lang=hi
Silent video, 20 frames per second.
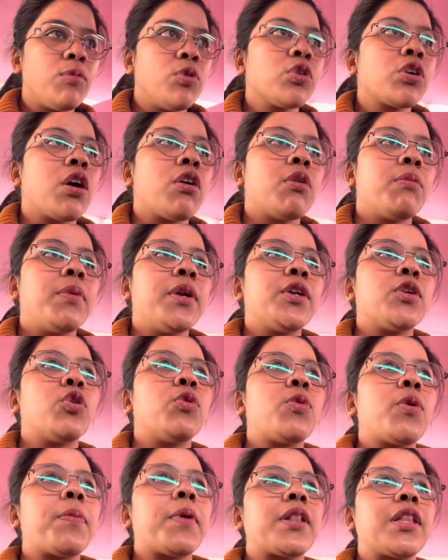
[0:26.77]
लोग
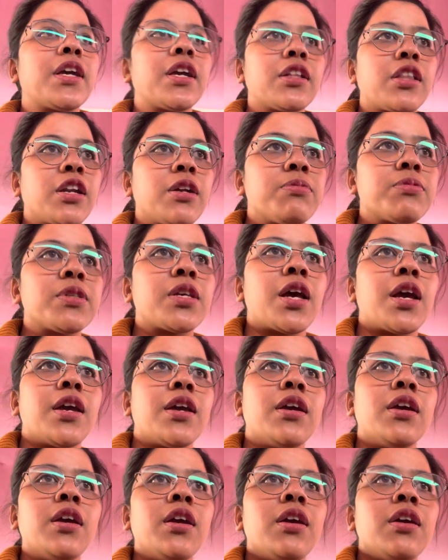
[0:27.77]
गवर्नमेंट होम्योपैथी की तरफ से
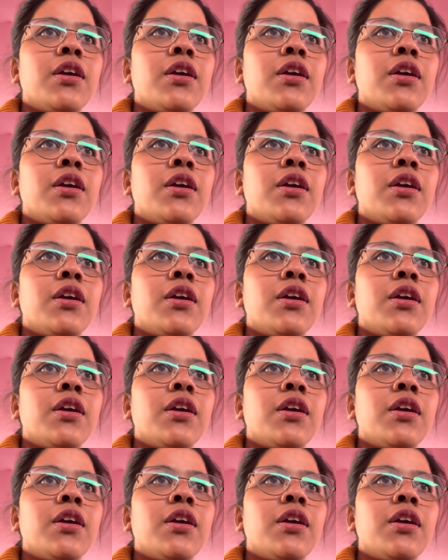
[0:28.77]
आए हैं